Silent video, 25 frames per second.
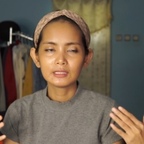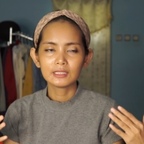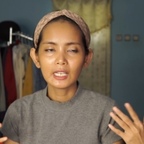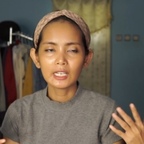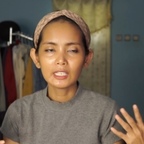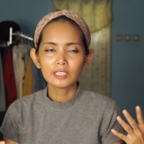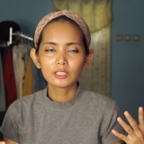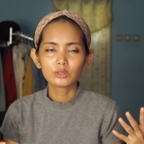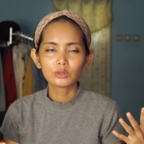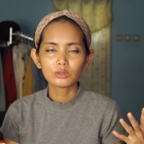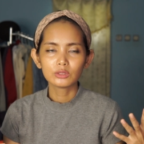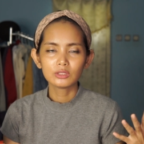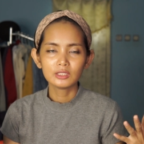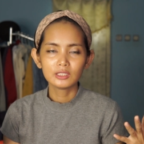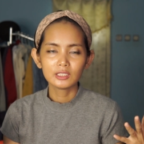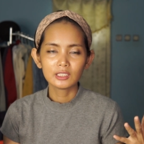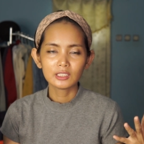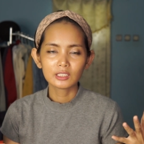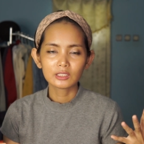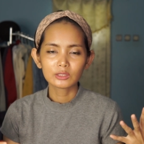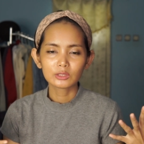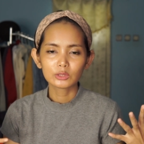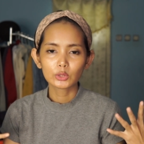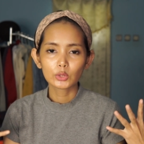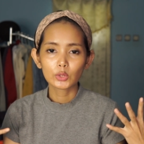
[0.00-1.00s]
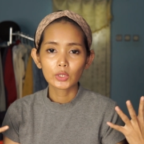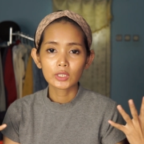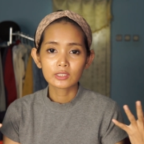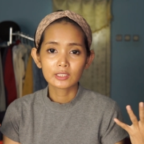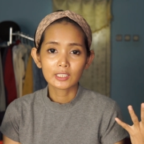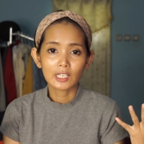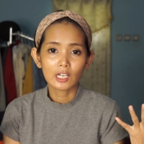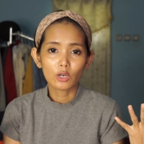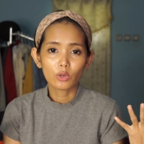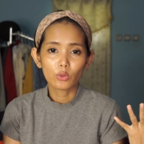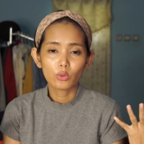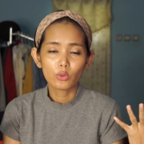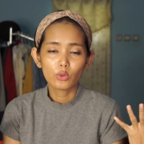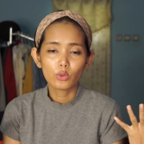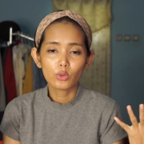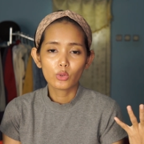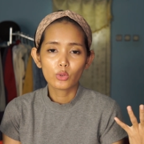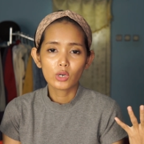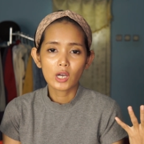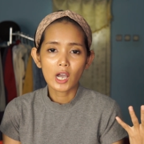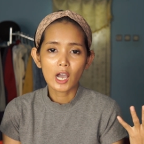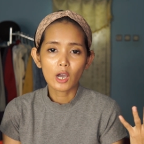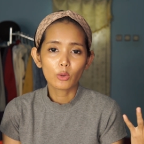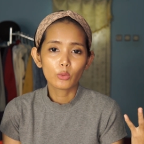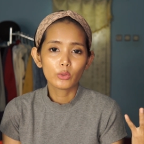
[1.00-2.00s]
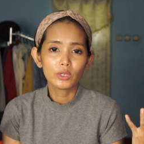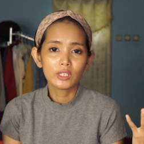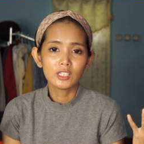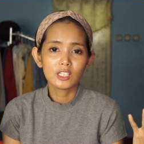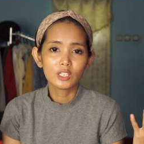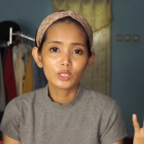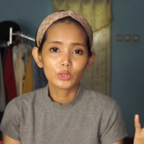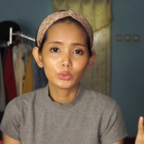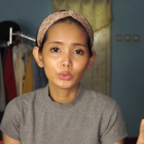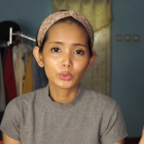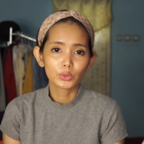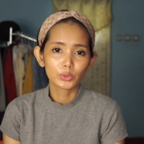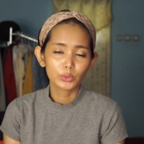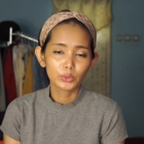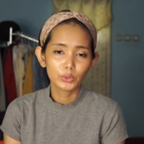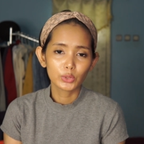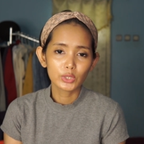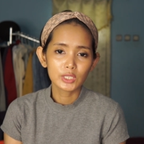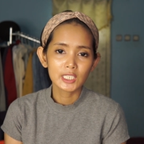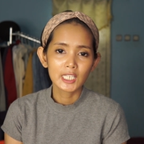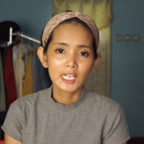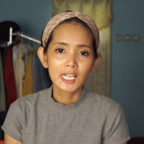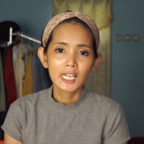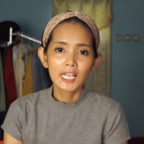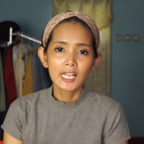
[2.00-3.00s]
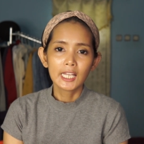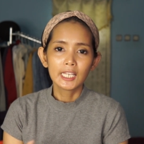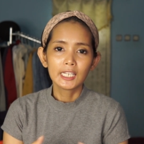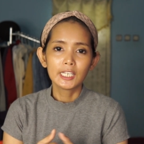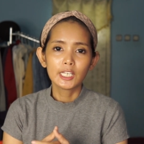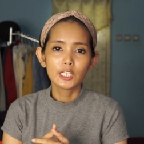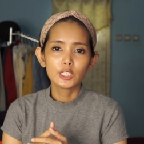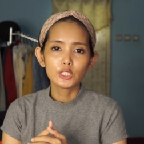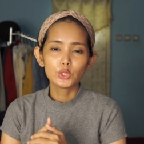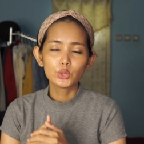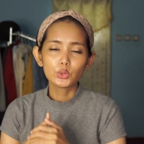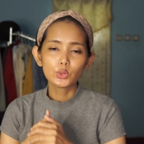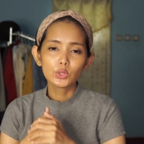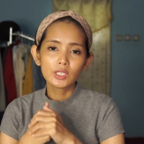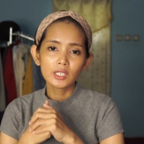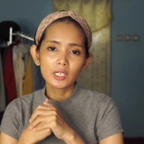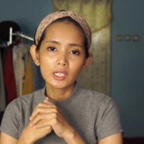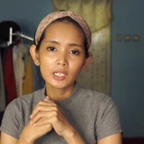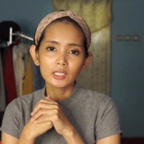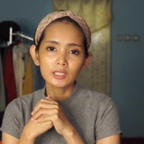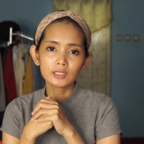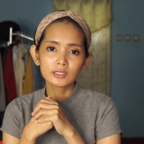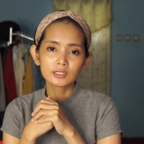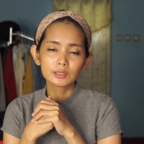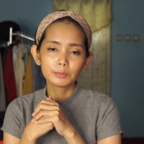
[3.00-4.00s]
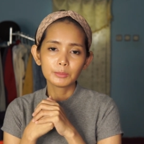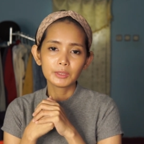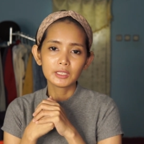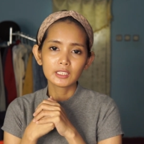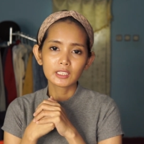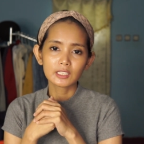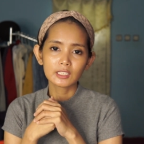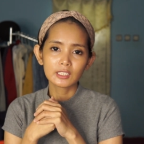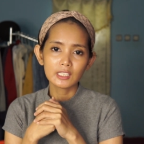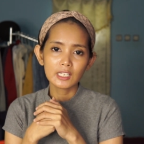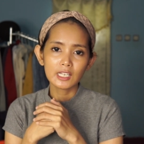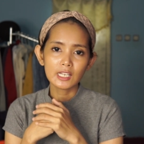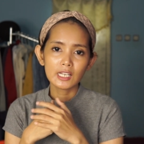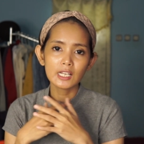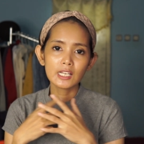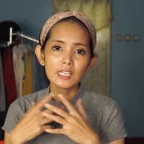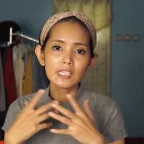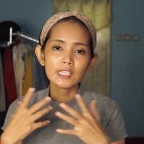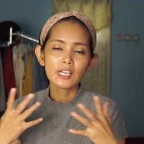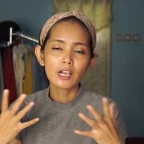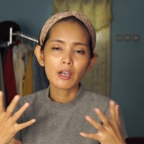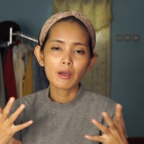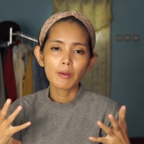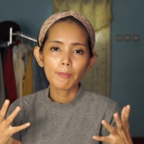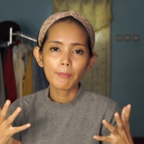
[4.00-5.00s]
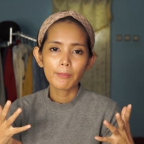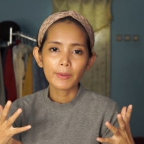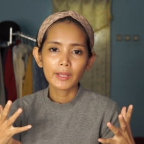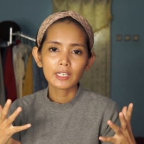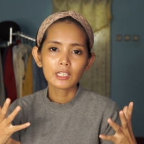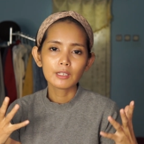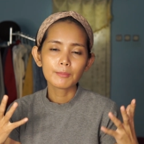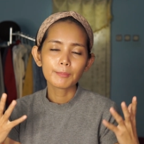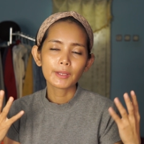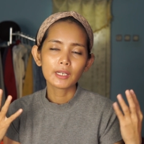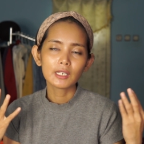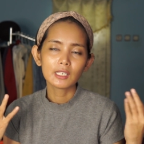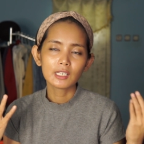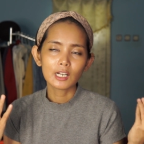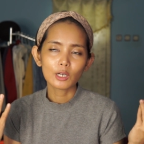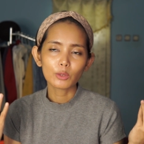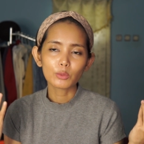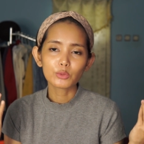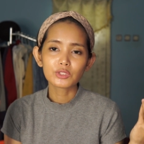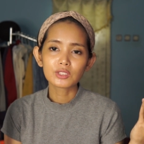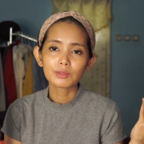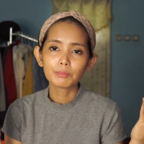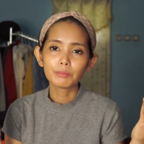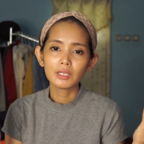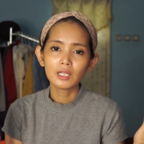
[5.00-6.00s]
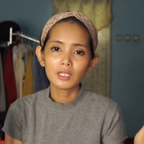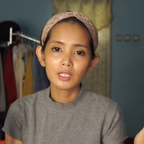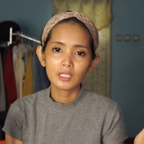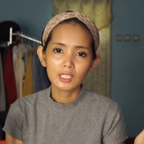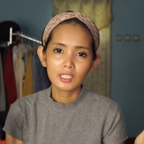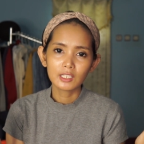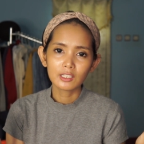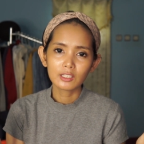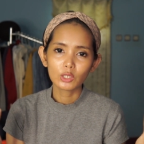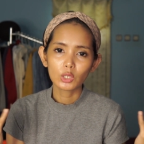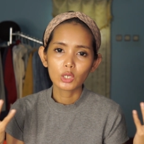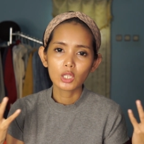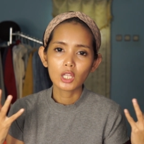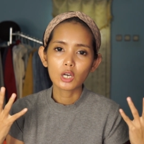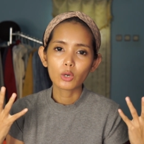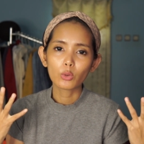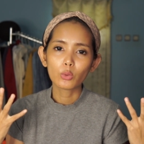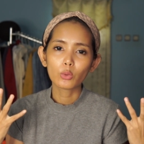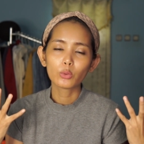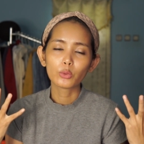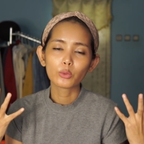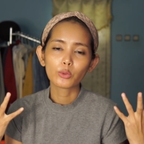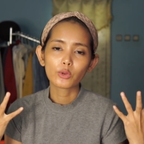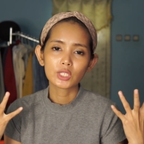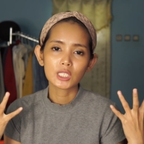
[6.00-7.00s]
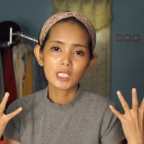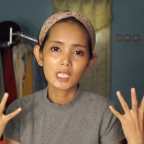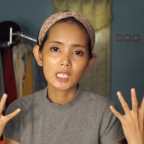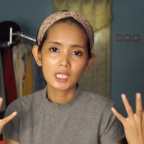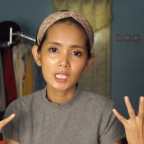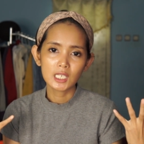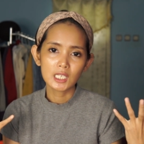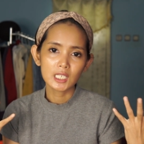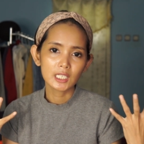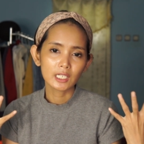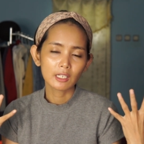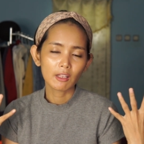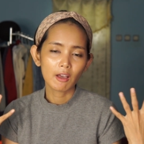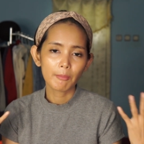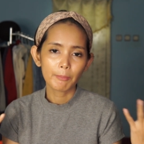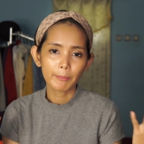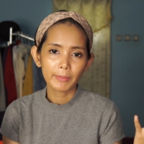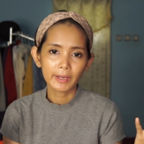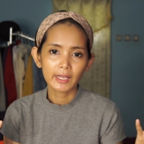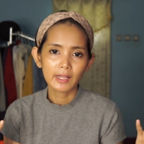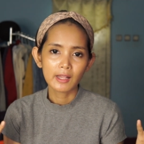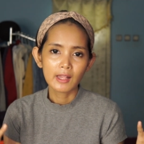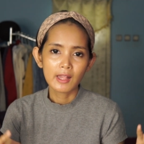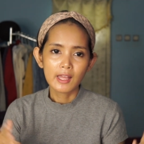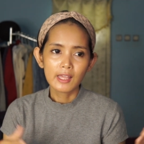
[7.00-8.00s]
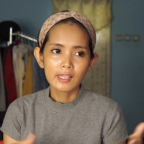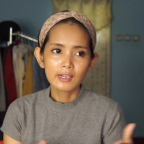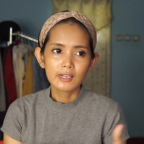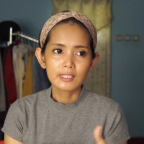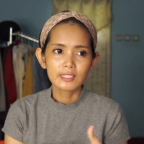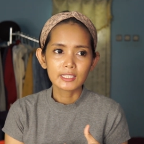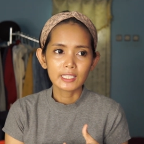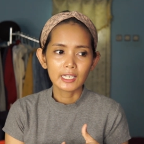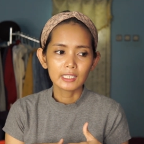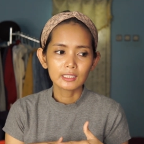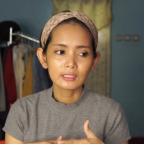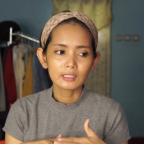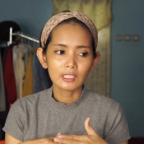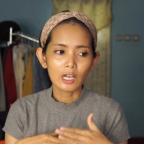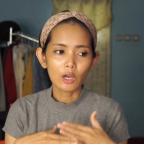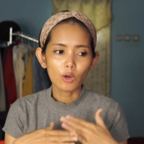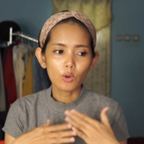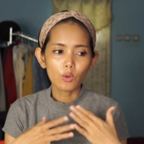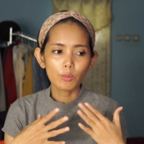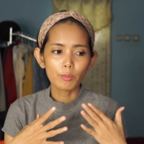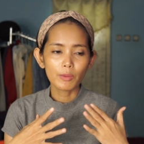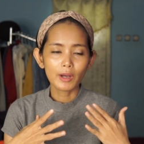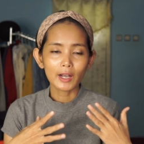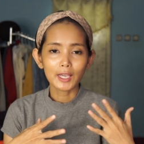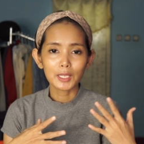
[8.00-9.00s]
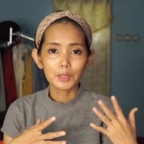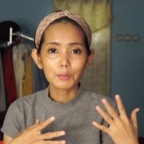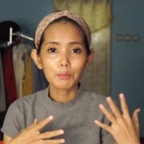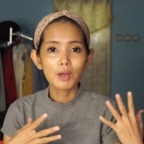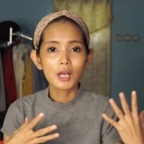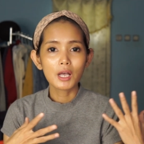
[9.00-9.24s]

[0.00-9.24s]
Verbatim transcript: nah itu dia aku kesahku aku ini kurus dan juga sebenarnya yang paling paling aku sebelin kalau aku kurus ini kenapa di saat aku makan